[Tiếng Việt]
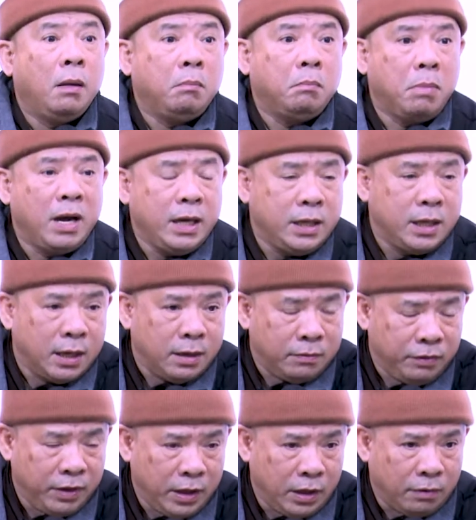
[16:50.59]
Bây giờ
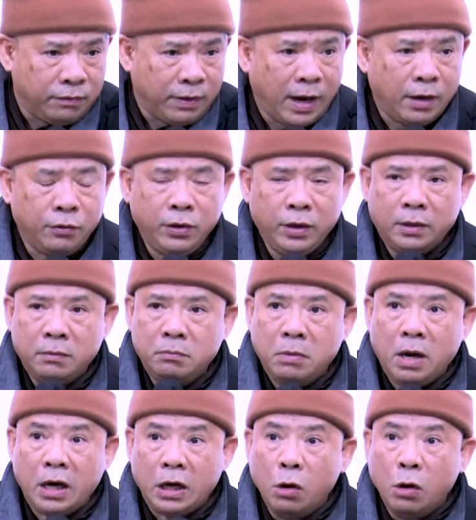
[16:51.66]
vì đó phát nguyện mang